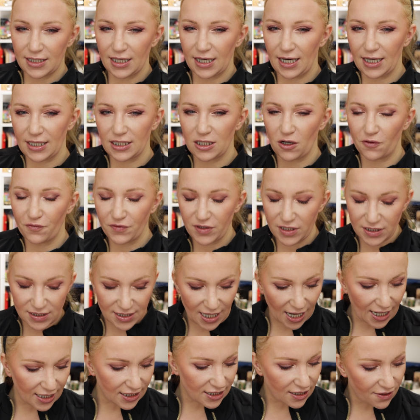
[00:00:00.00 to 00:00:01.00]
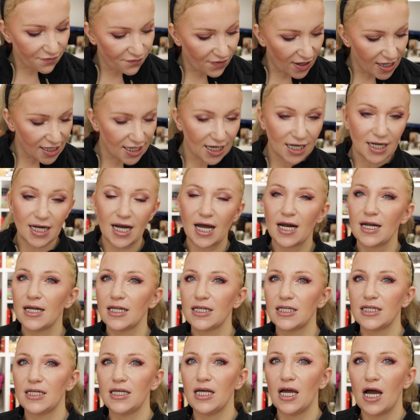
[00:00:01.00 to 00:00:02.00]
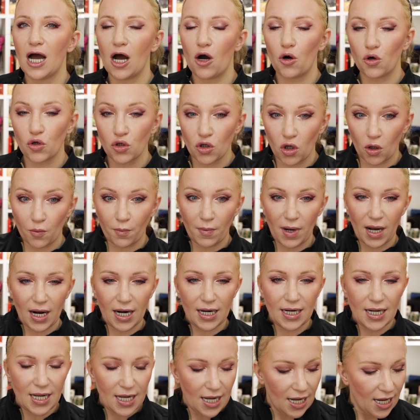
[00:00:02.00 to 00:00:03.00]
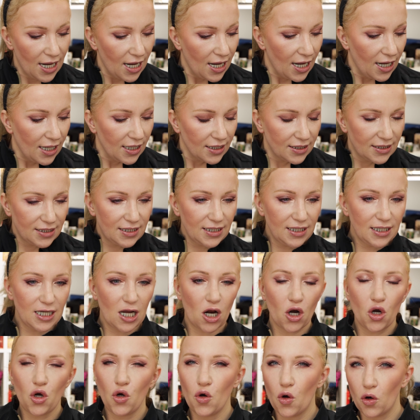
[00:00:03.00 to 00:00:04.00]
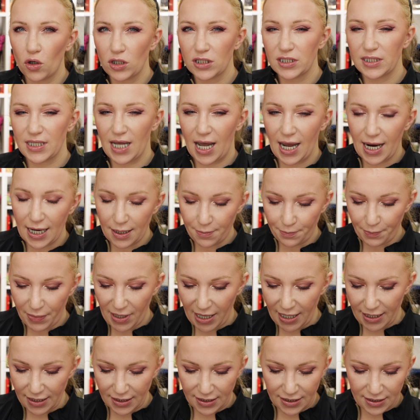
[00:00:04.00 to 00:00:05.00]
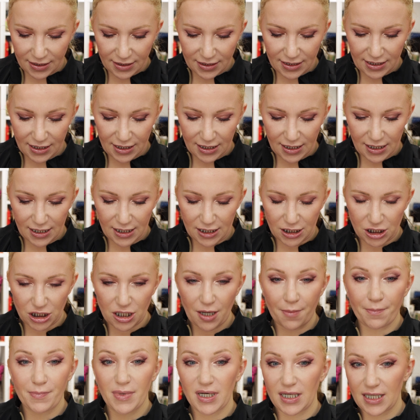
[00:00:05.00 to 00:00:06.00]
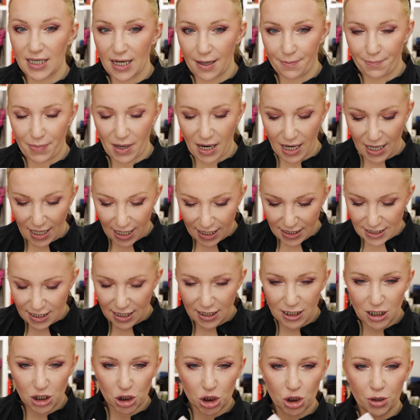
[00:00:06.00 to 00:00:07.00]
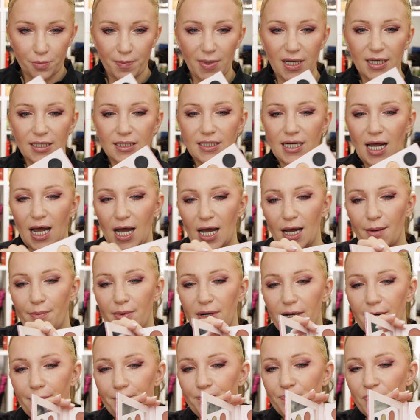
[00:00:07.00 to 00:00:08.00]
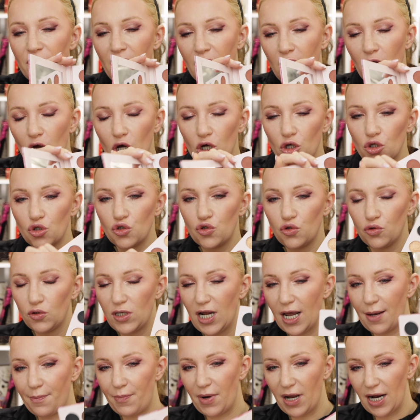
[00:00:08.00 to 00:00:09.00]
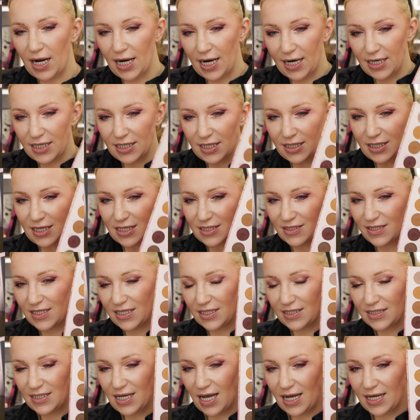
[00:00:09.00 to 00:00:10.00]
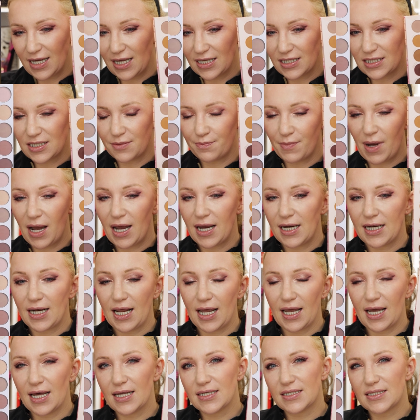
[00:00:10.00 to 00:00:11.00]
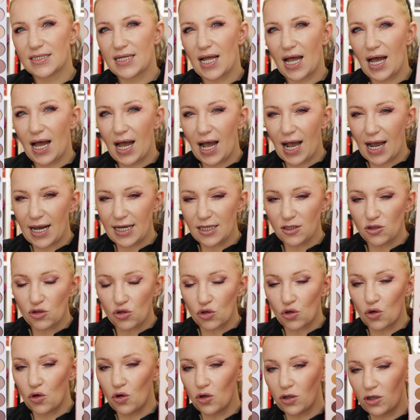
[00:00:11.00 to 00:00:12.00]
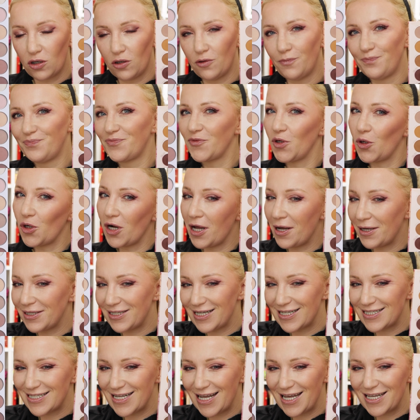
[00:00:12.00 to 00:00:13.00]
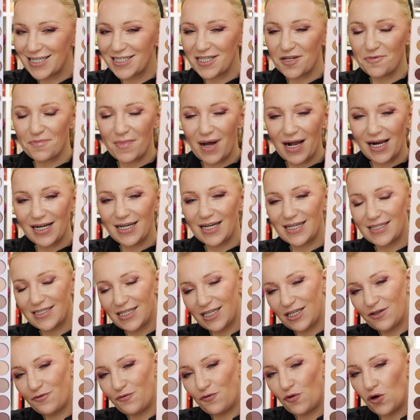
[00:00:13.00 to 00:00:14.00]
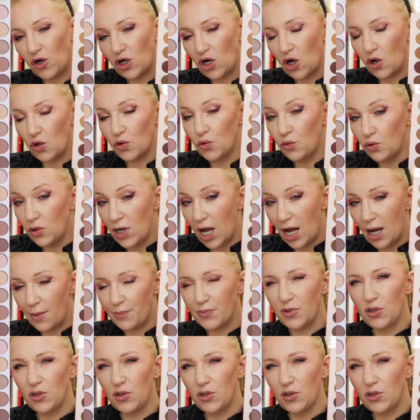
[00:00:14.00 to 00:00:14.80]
direkt auf die Seite, weil dann kann ich hier auch nochmal die Looks einblenden, die ich mit der Palette geschminkt habe. Zu der Palette, das ist ja jetzt mein erster Eindruck oder das erste Mal, dass ich von Luna